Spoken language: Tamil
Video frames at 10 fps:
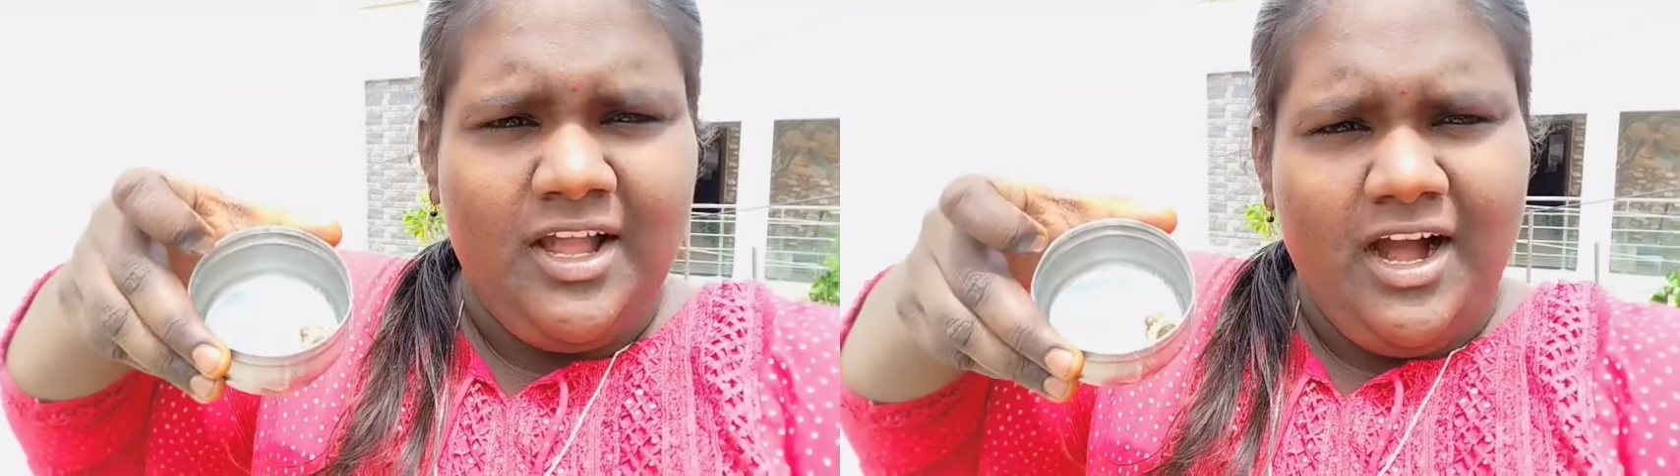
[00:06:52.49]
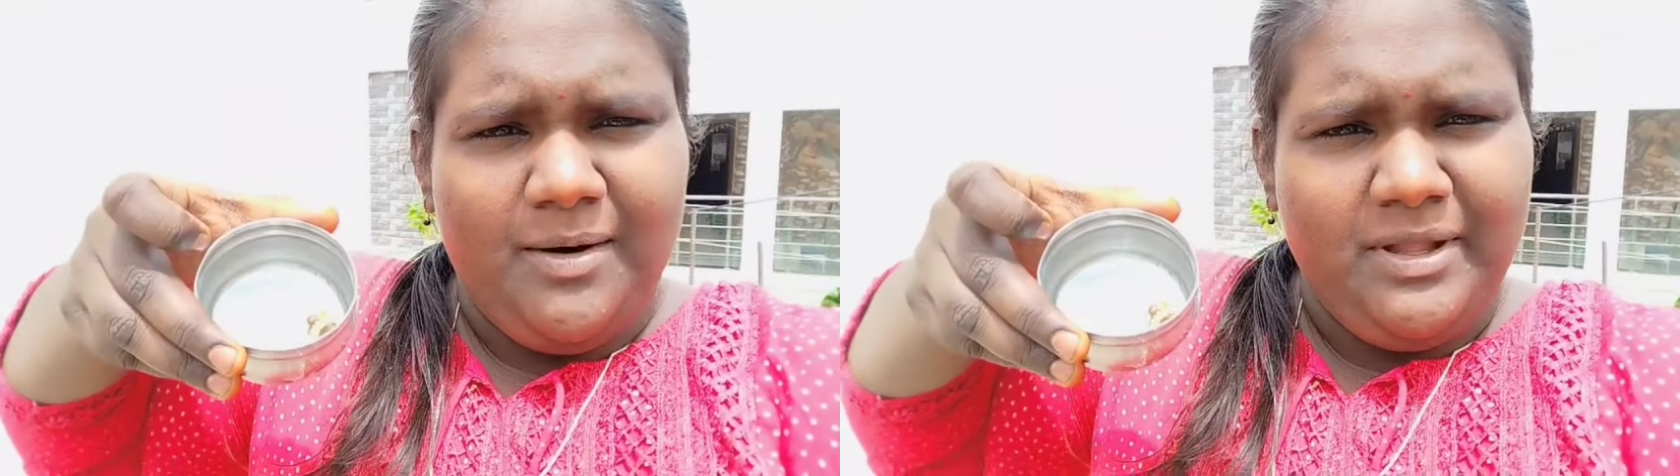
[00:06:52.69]

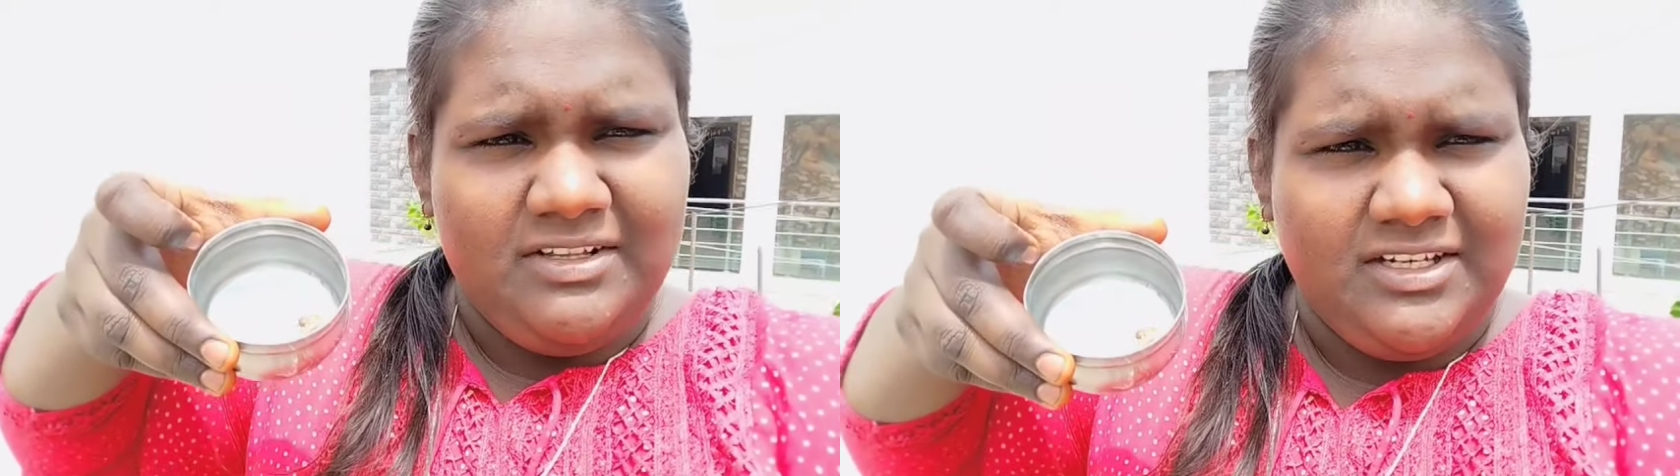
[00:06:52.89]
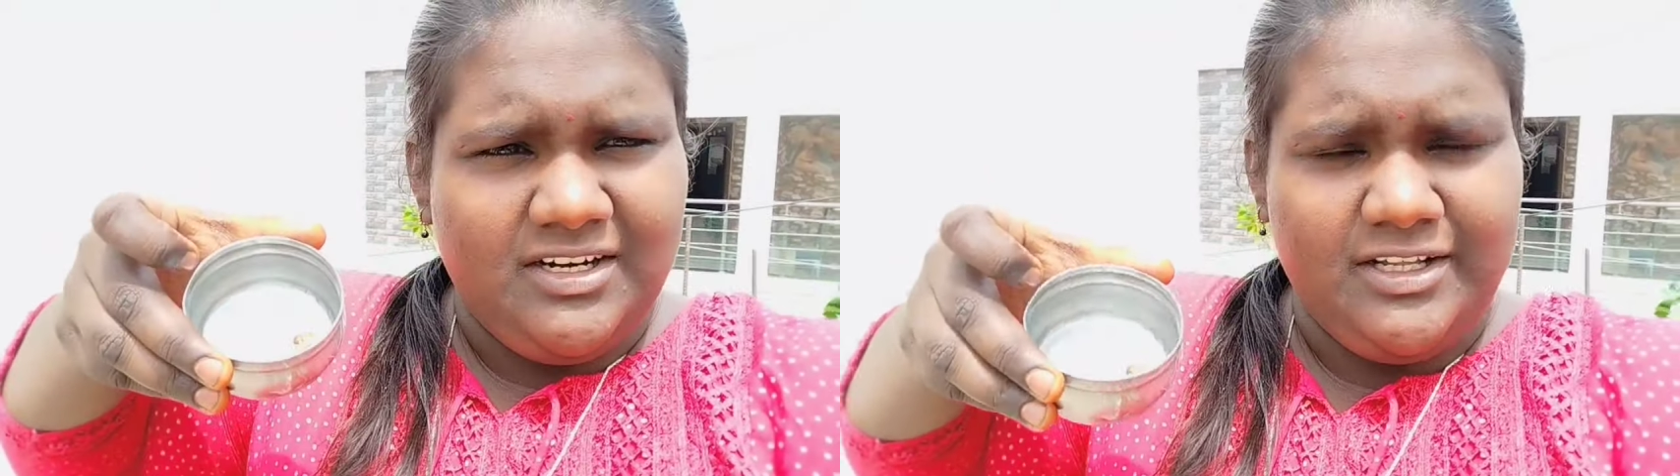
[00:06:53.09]
அப்படியே
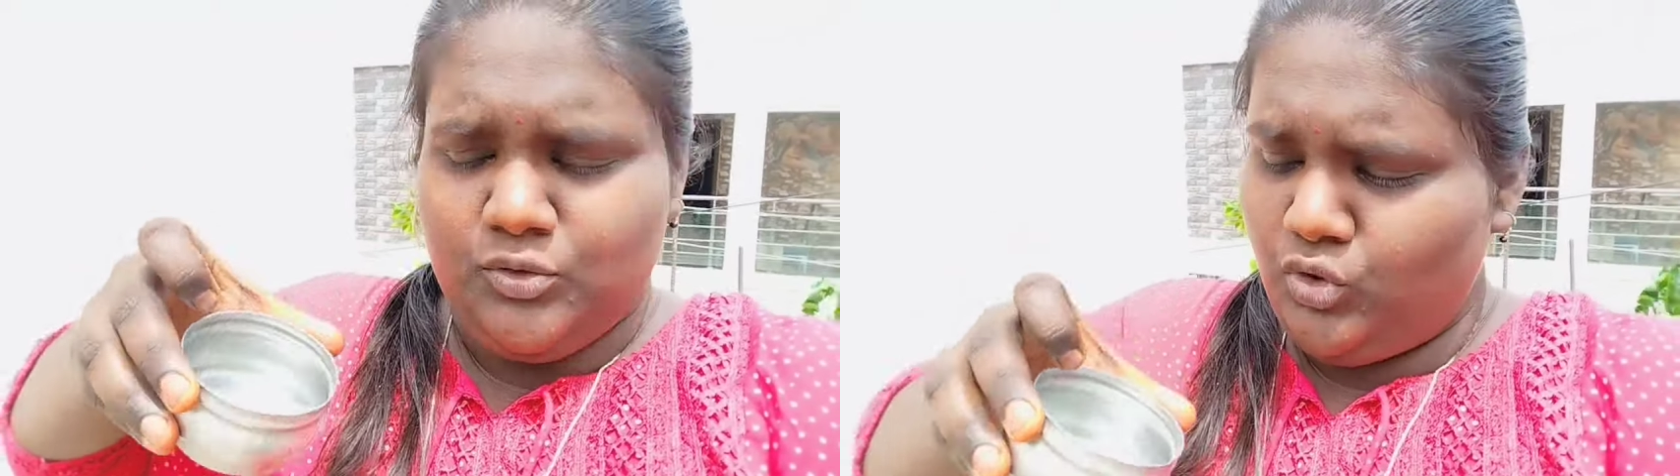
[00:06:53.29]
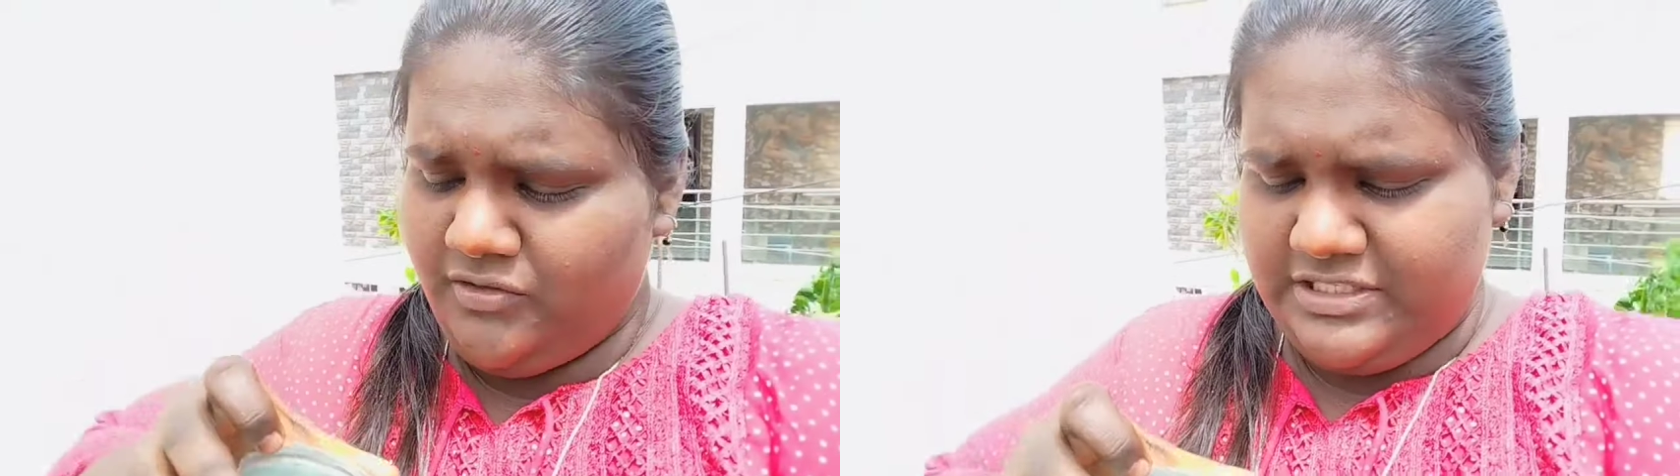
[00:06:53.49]
வந்து நான் நேற்று
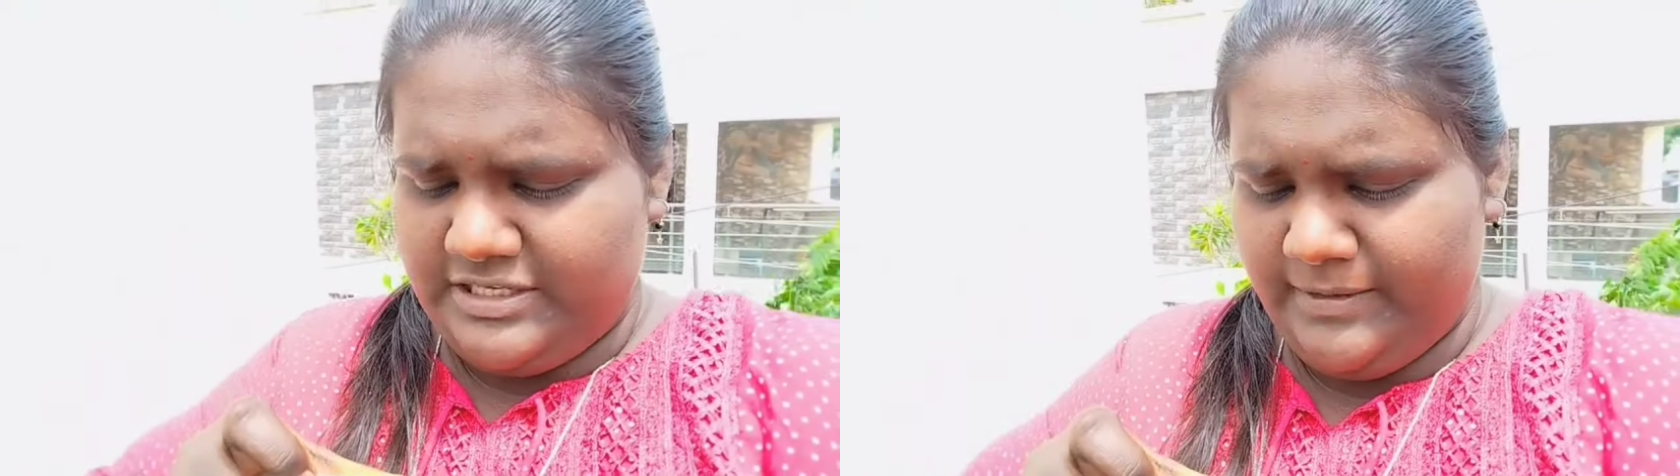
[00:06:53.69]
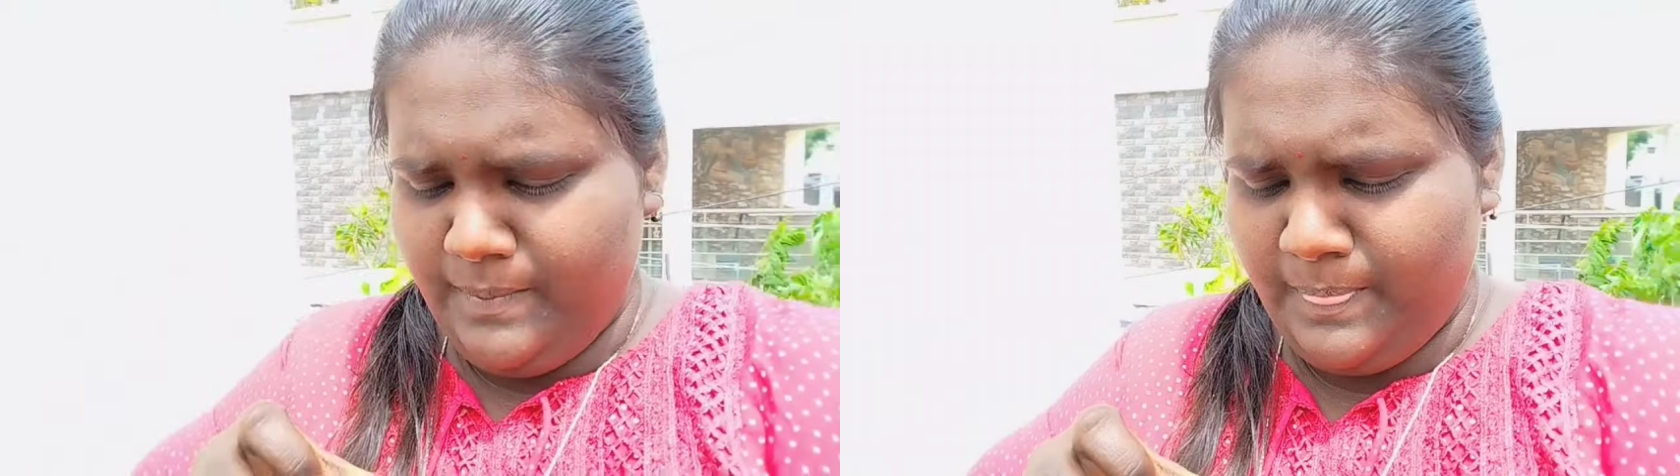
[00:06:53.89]
ஊற
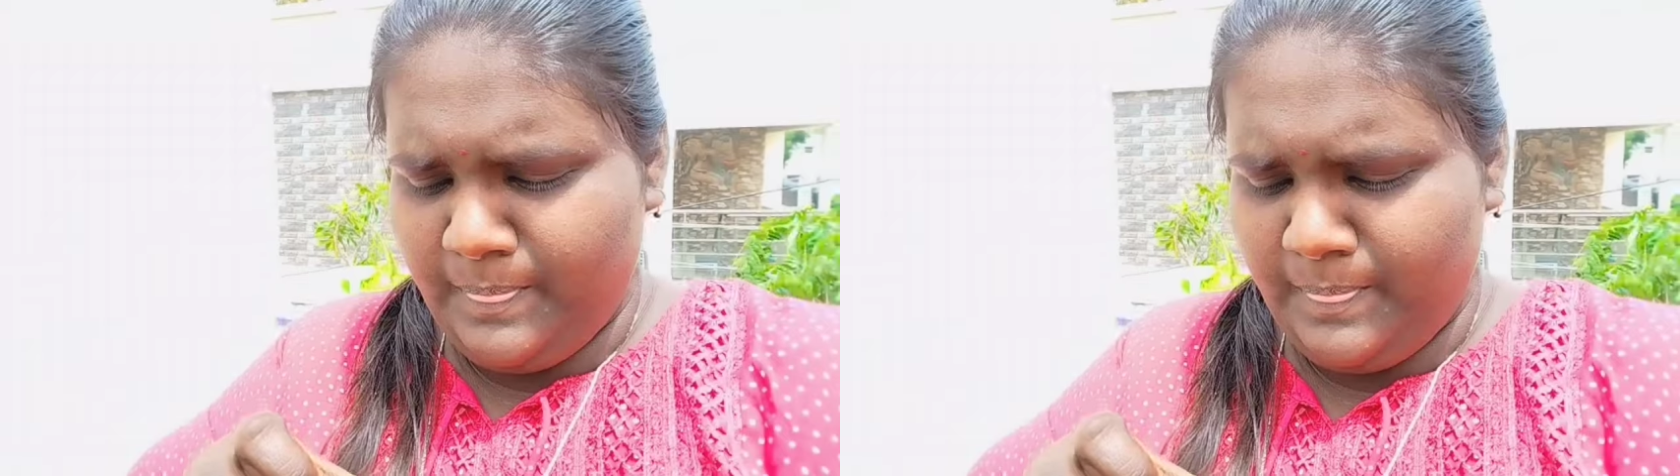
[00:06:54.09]
வச்சிட்டேன்